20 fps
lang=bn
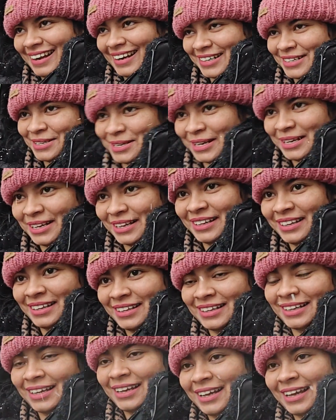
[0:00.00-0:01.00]
আর
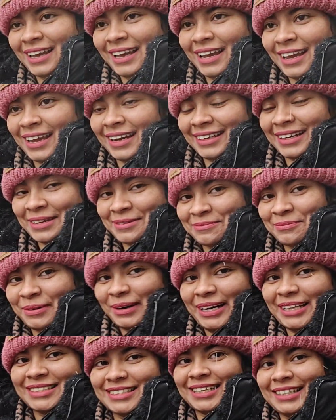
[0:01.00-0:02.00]

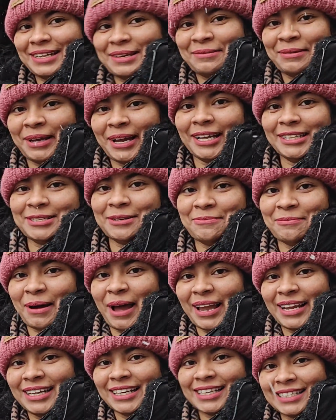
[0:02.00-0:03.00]
টেম্পারেচার নেমে গেছে
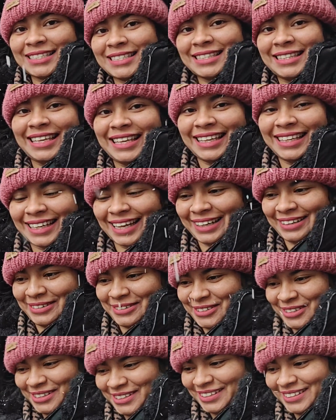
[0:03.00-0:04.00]
মাইনাস তিন
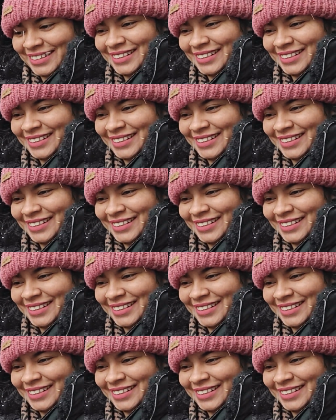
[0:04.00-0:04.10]
এখন